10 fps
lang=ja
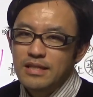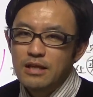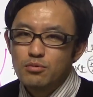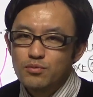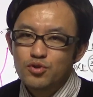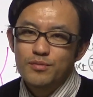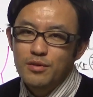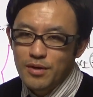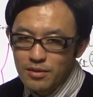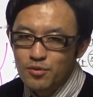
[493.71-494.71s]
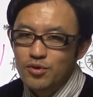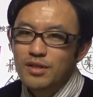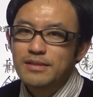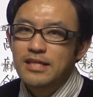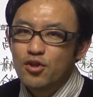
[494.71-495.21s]
まあ添付文章見てもらっても載っ
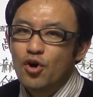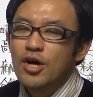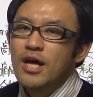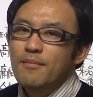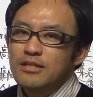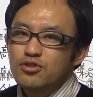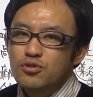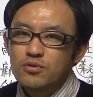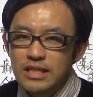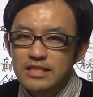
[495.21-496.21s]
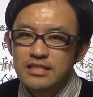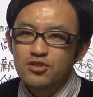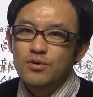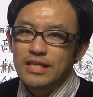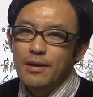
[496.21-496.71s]
てますけど、まあ重篤な人種
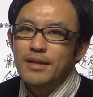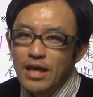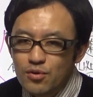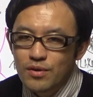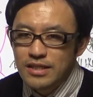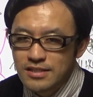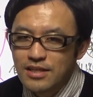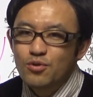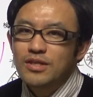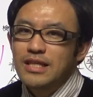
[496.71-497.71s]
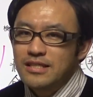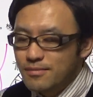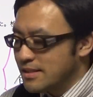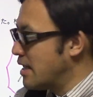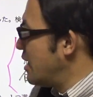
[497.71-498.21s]
障害ダメだよとかですね、載ってたりします。